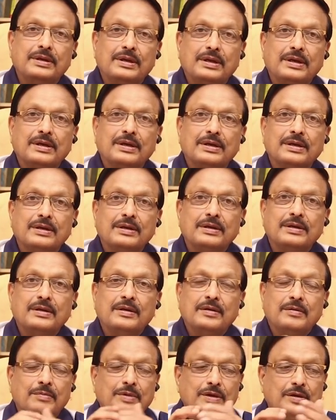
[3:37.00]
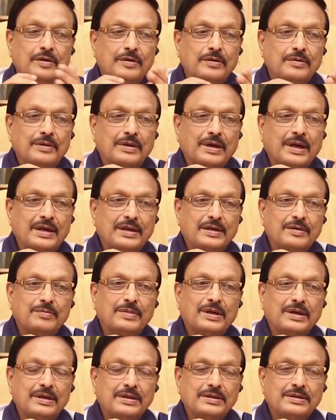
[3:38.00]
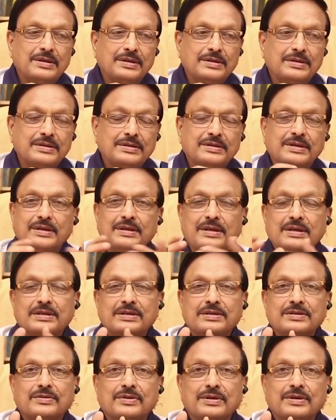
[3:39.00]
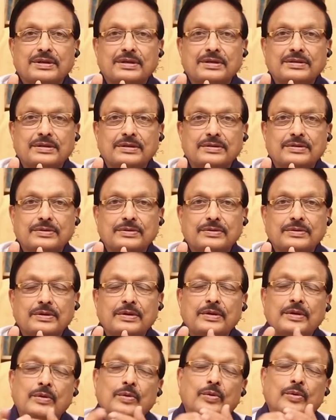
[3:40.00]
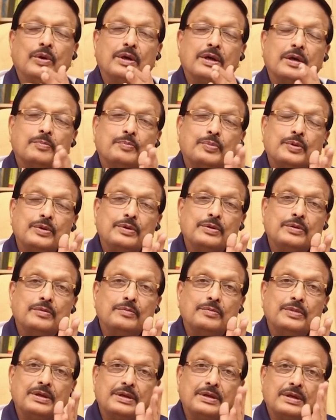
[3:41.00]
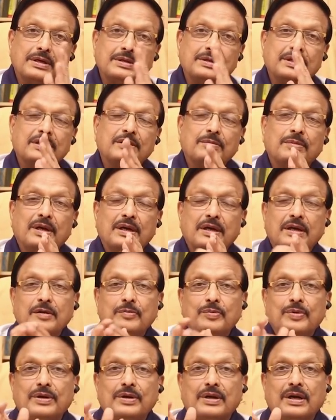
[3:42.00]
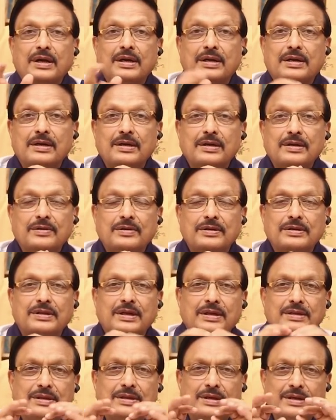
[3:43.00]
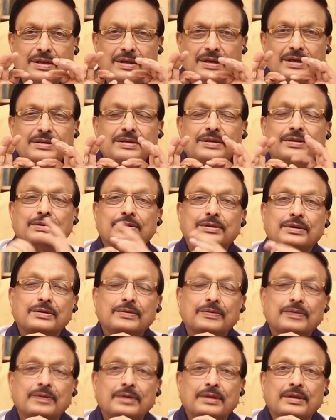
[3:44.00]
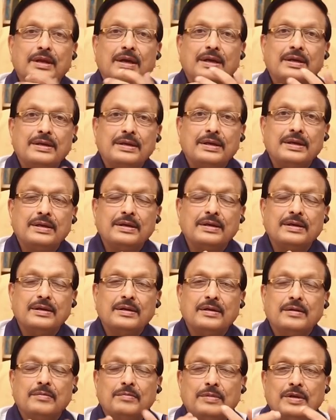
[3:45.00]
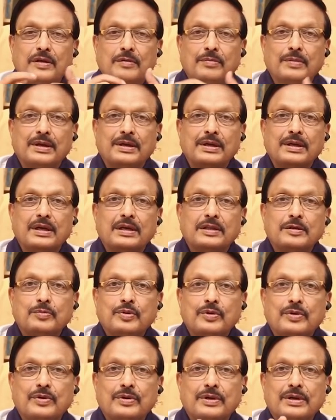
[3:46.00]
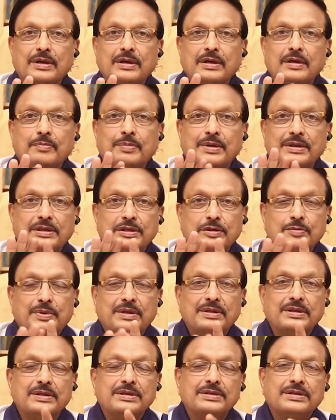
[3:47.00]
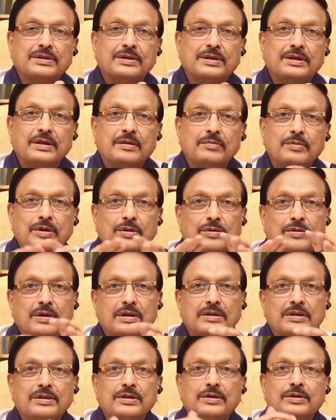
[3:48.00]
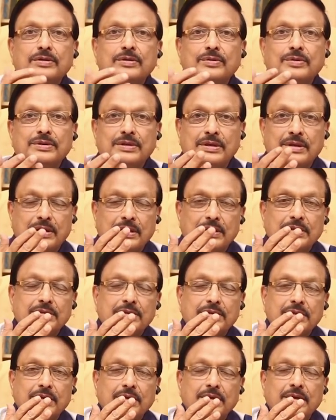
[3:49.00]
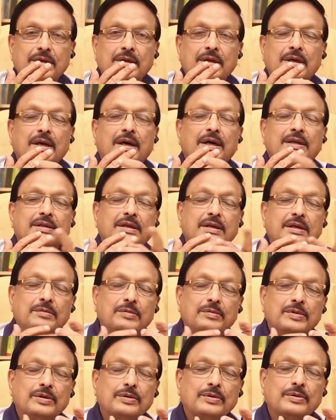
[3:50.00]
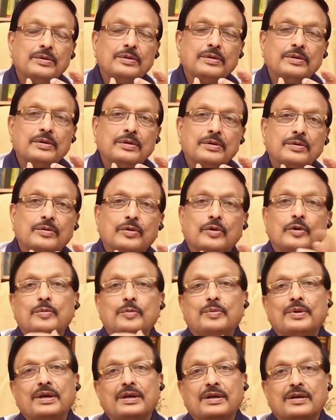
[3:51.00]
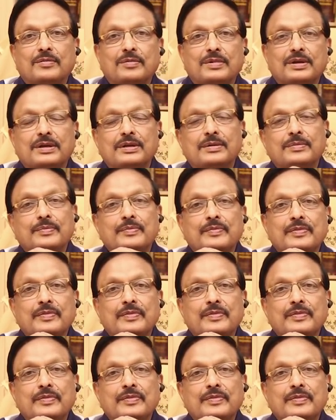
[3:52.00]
ఇలాగా మీరు రాయటం మానేసేసి సన్యాసం స్వీకరించవచ్చు ఒకప్పుడు మీరు రాసినంత బాగా ఇప్పుడు రాయటం లేదు అని దరిద్రంగా రాసేడు ఉత్తరం దానికి మీరు మర్యాదపూర్వకంగా ప్రతిస్పందించకుండా మీరు కూడా తిడుతూ ఉత్తరం రాస్తే అతన్ని మీరు కోల్పోయారనమాట